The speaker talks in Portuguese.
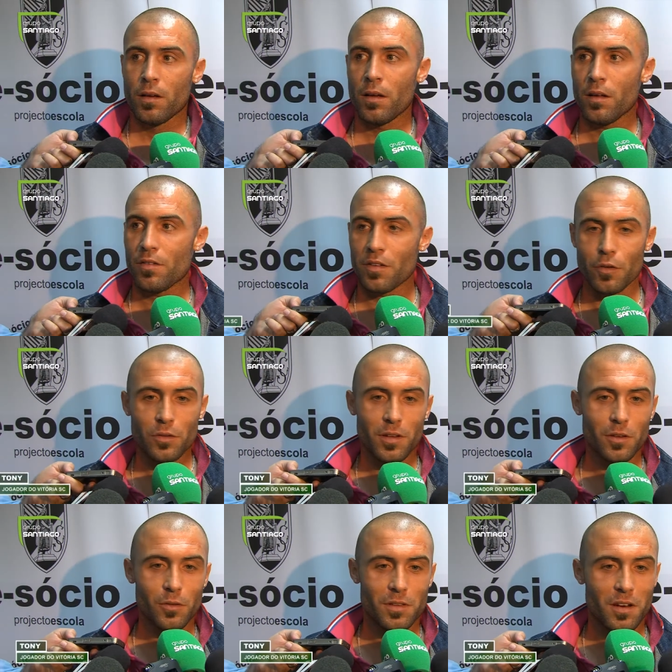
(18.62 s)
É assim, eu
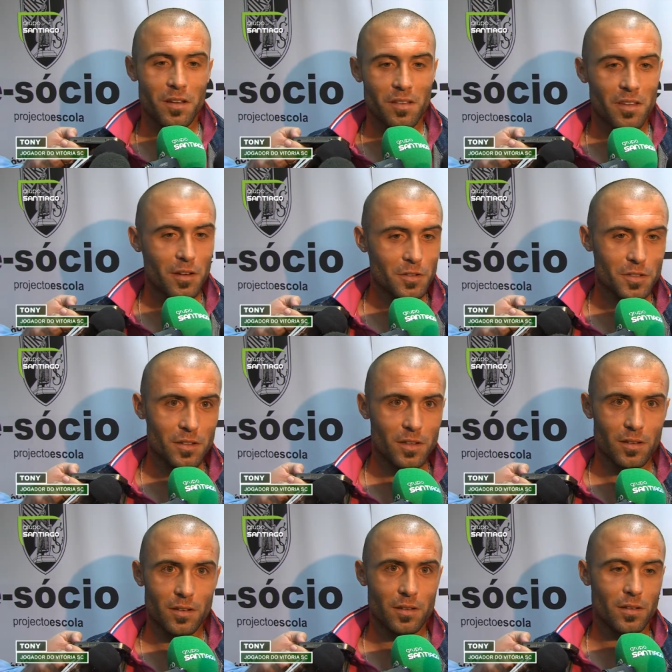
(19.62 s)
tenho 13 anos
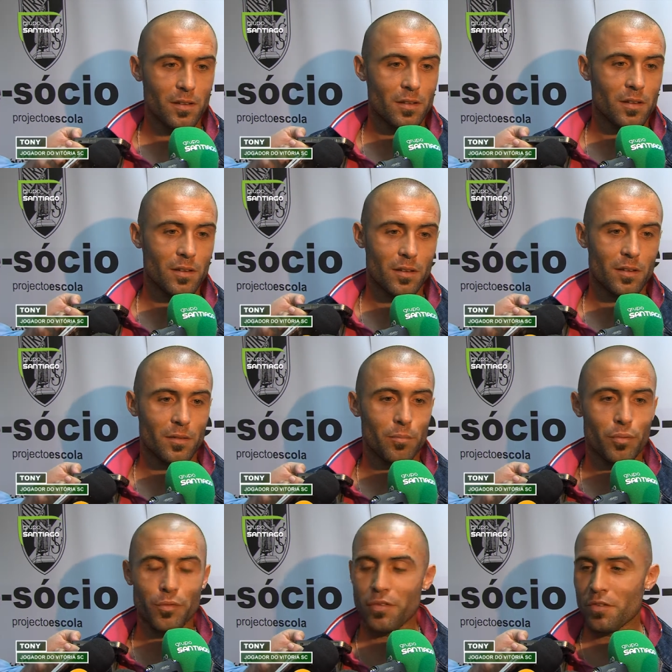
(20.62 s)
de eh,
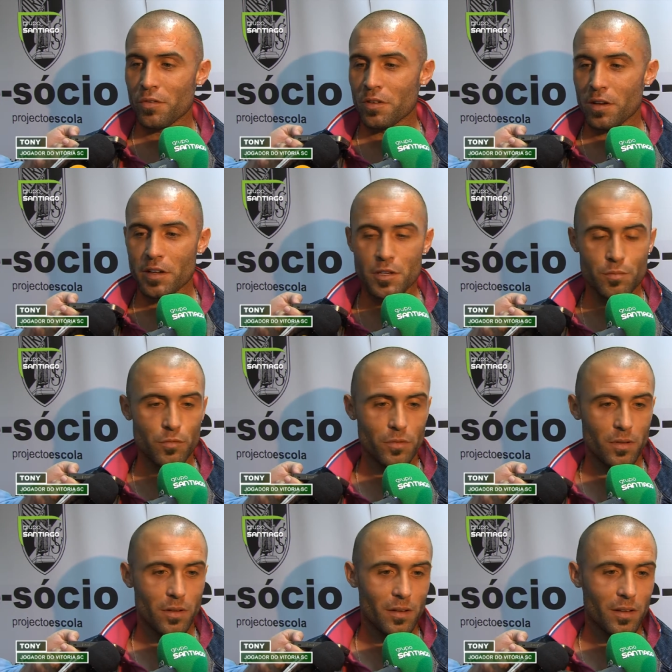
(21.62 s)

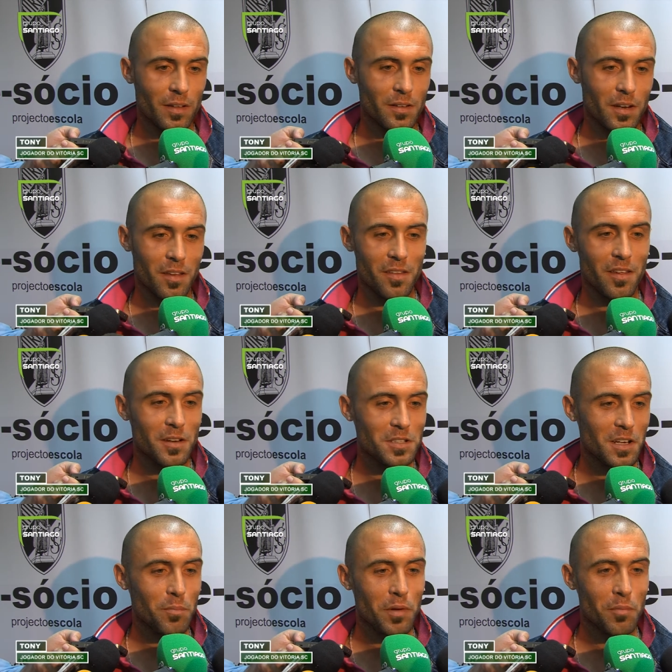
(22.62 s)
profissionalismo. Eh, em 13
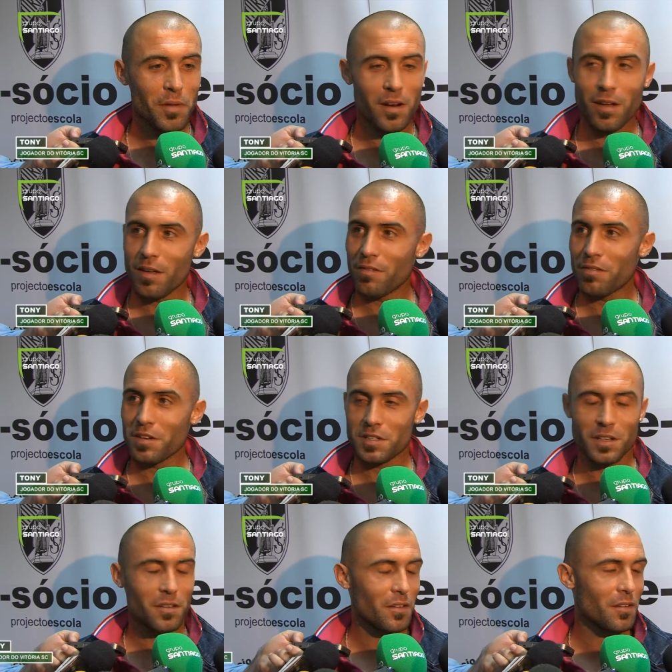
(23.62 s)
anos é a primeira
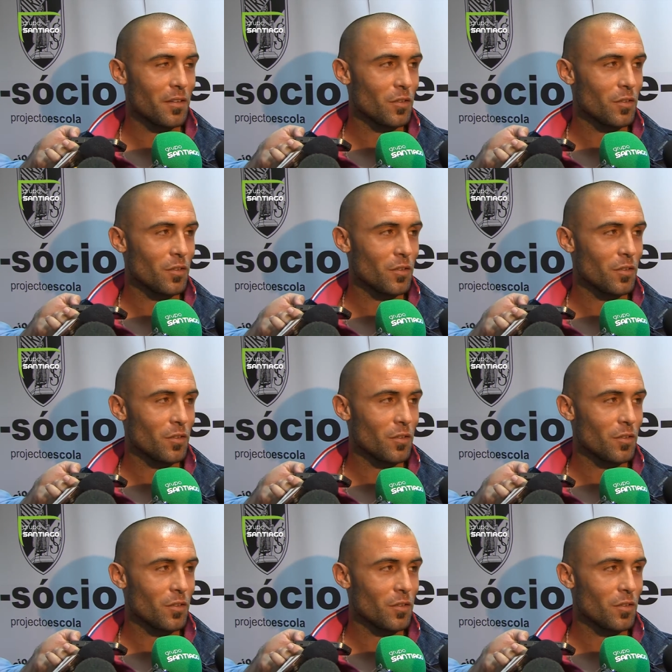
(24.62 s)
vez que